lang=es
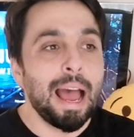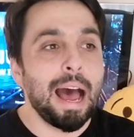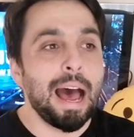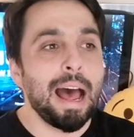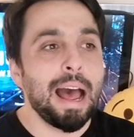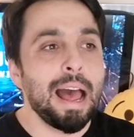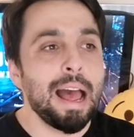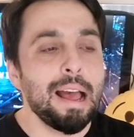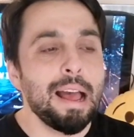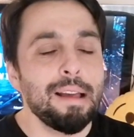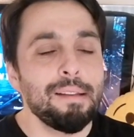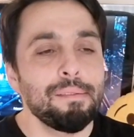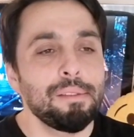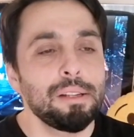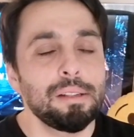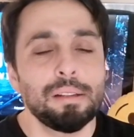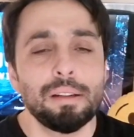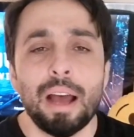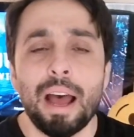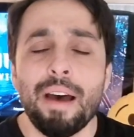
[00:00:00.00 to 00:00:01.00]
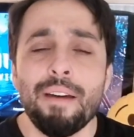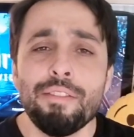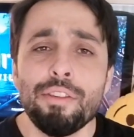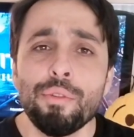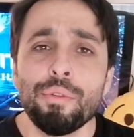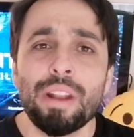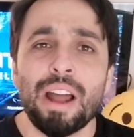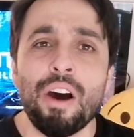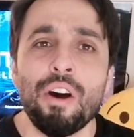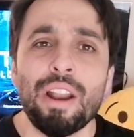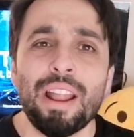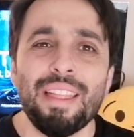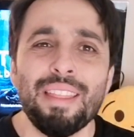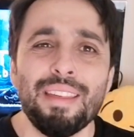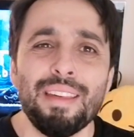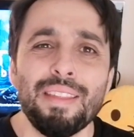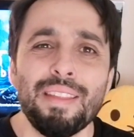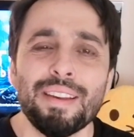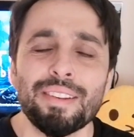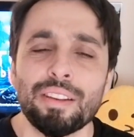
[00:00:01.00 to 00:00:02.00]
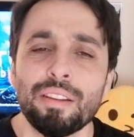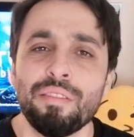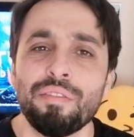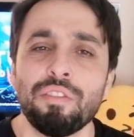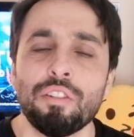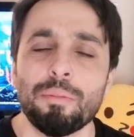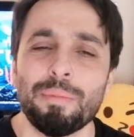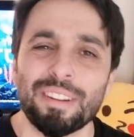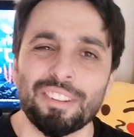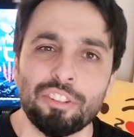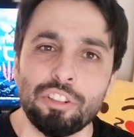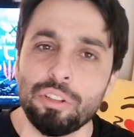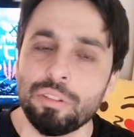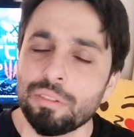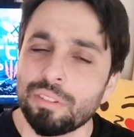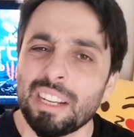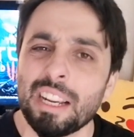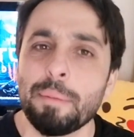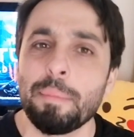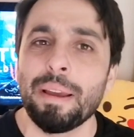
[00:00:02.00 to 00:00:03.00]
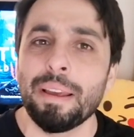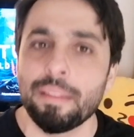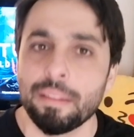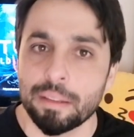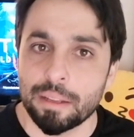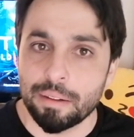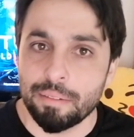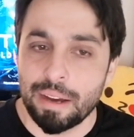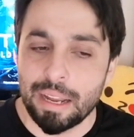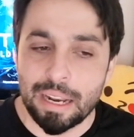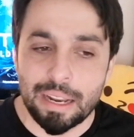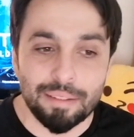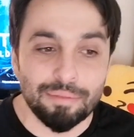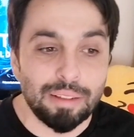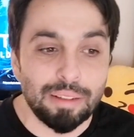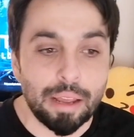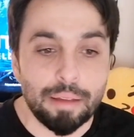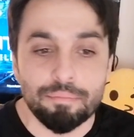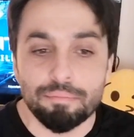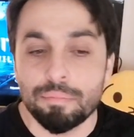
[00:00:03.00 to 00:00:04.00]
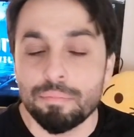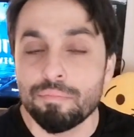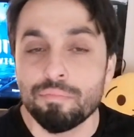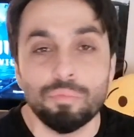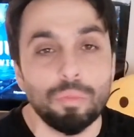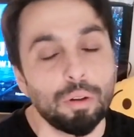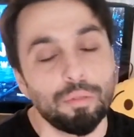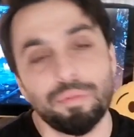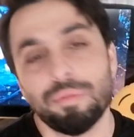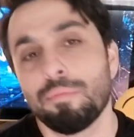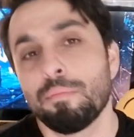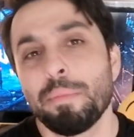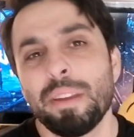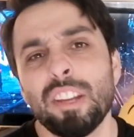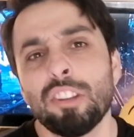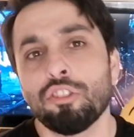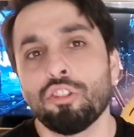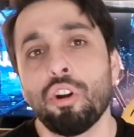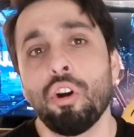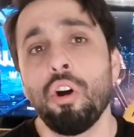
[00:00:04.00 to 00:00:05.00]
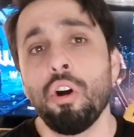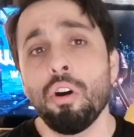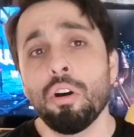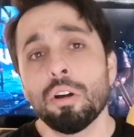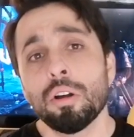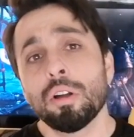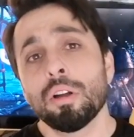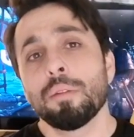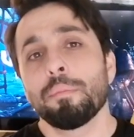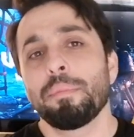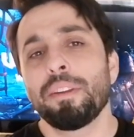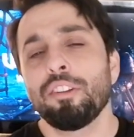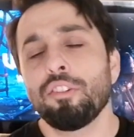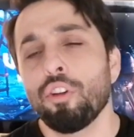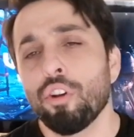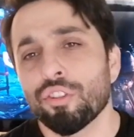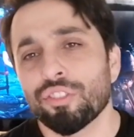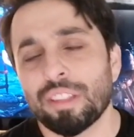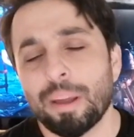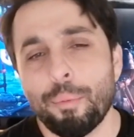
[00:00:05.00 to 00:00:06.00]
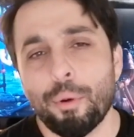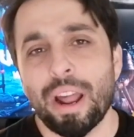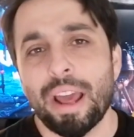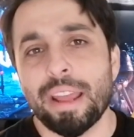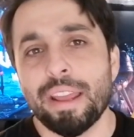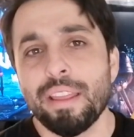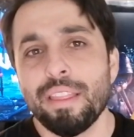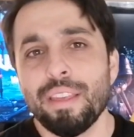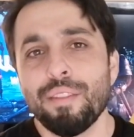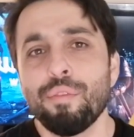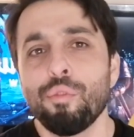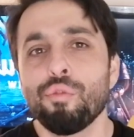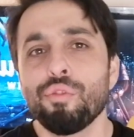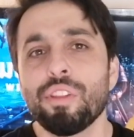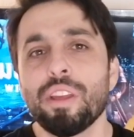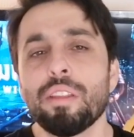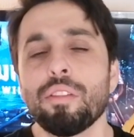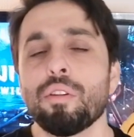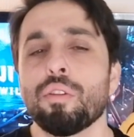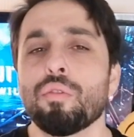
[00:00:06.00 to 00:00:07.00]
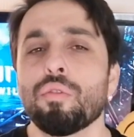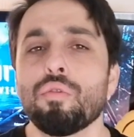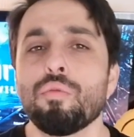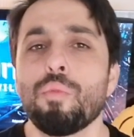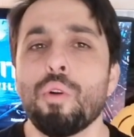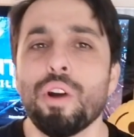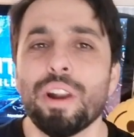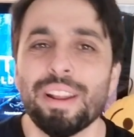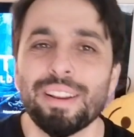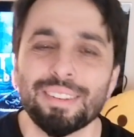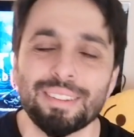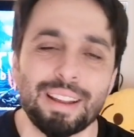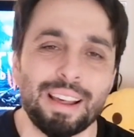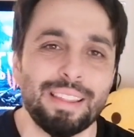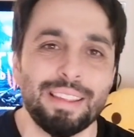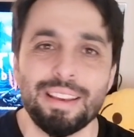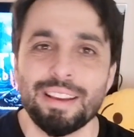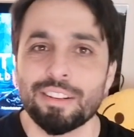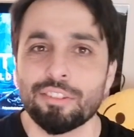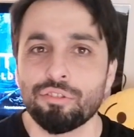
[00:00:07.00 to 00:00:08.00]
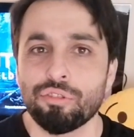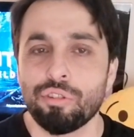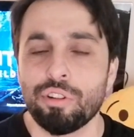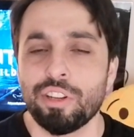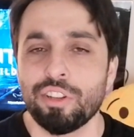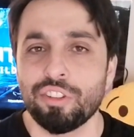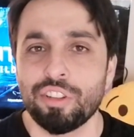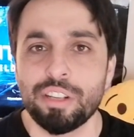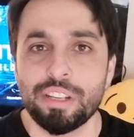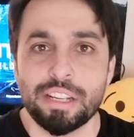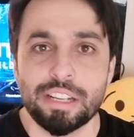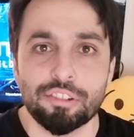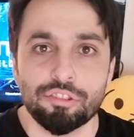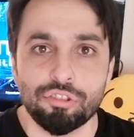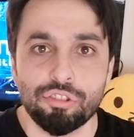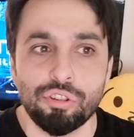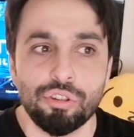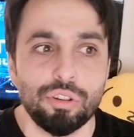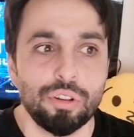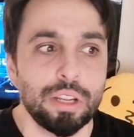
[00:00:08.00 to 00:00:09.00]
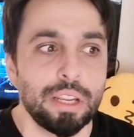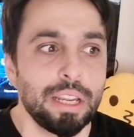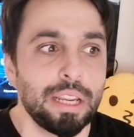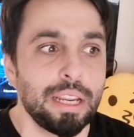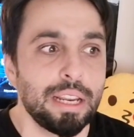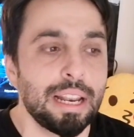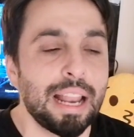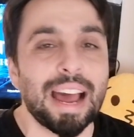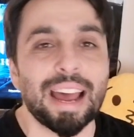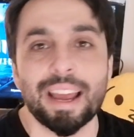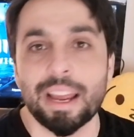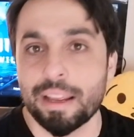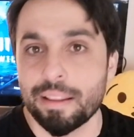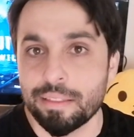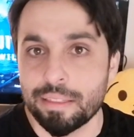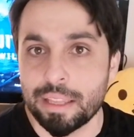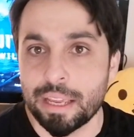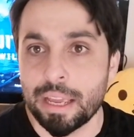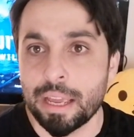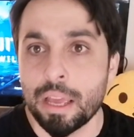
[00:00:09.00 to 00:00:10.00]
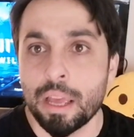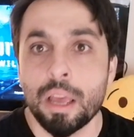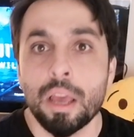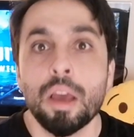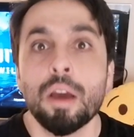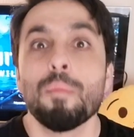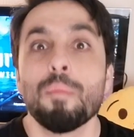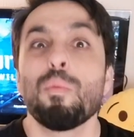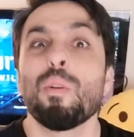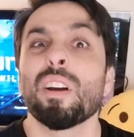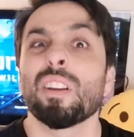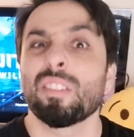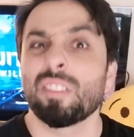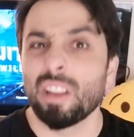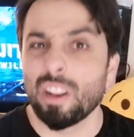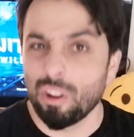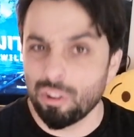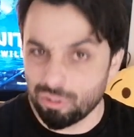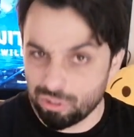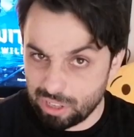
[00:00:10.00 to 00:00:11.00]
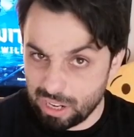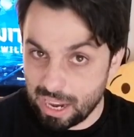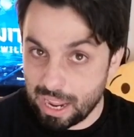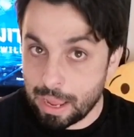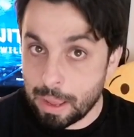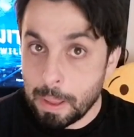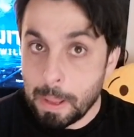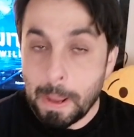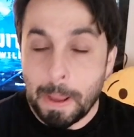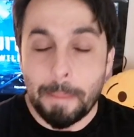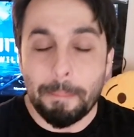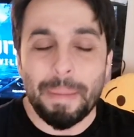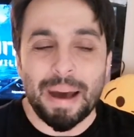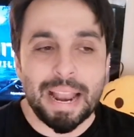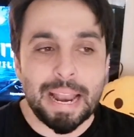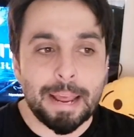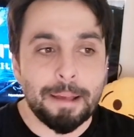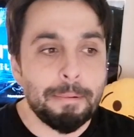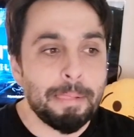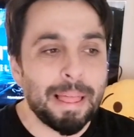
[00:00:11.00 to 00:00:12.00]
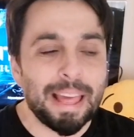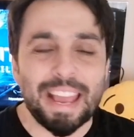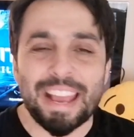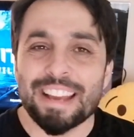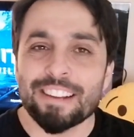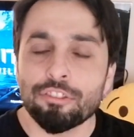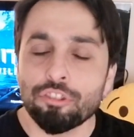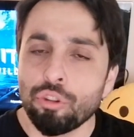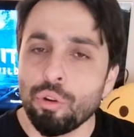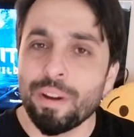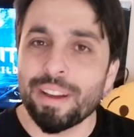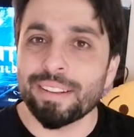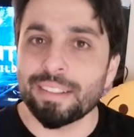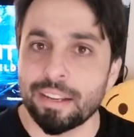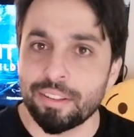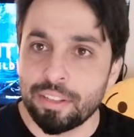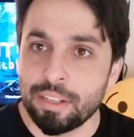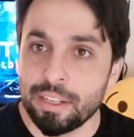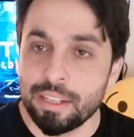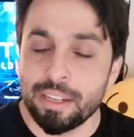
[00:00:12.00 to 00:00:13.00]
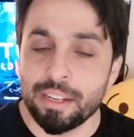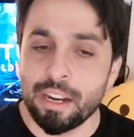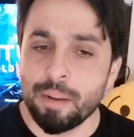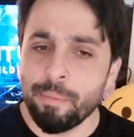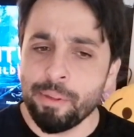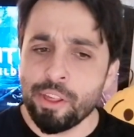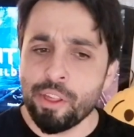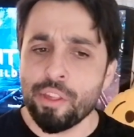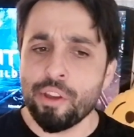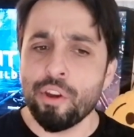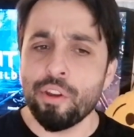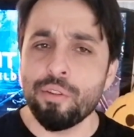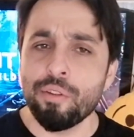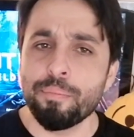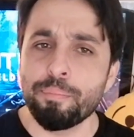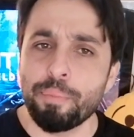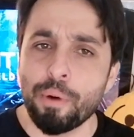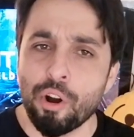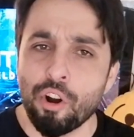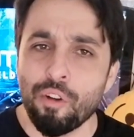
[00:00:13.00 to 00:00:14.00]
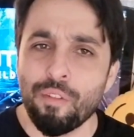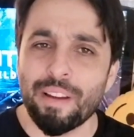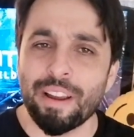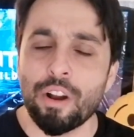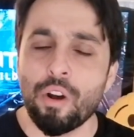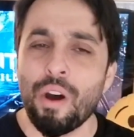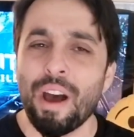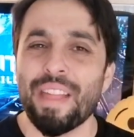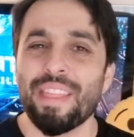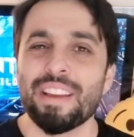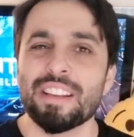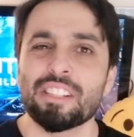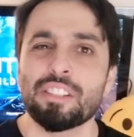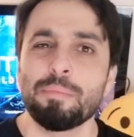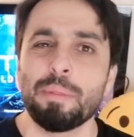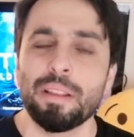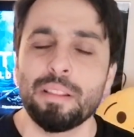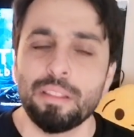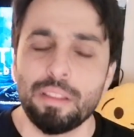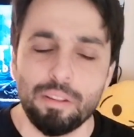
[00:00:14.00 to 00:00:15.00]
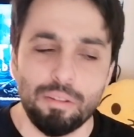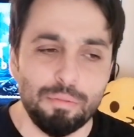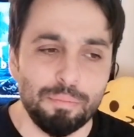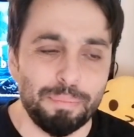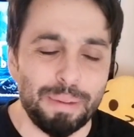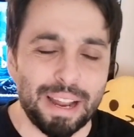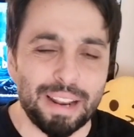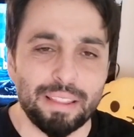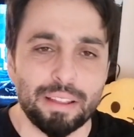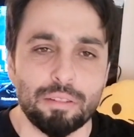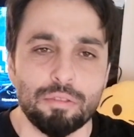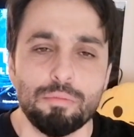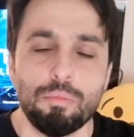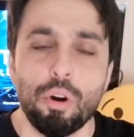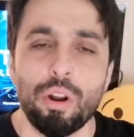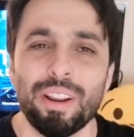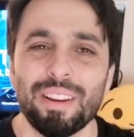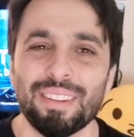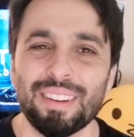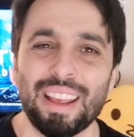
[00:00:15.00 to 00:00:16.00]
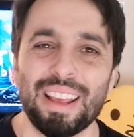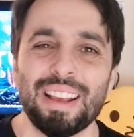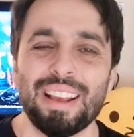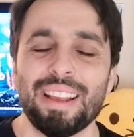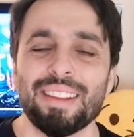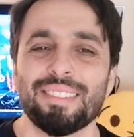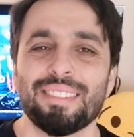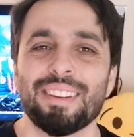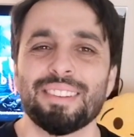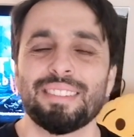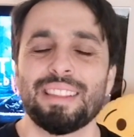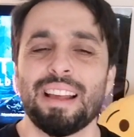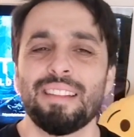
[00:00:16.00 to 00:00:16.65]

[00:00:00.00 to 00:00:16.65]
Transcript: Ha, ha habido una ola de desinformación tremenda, ¿vale? De, mm, Misco Misco está por ahí difundiendo rumores a diestro y siniestro y la gente pues se los cree. Vale, esto es así. Y en el vídeo de hoy un poco vengo a desmentir un par de rumores que, se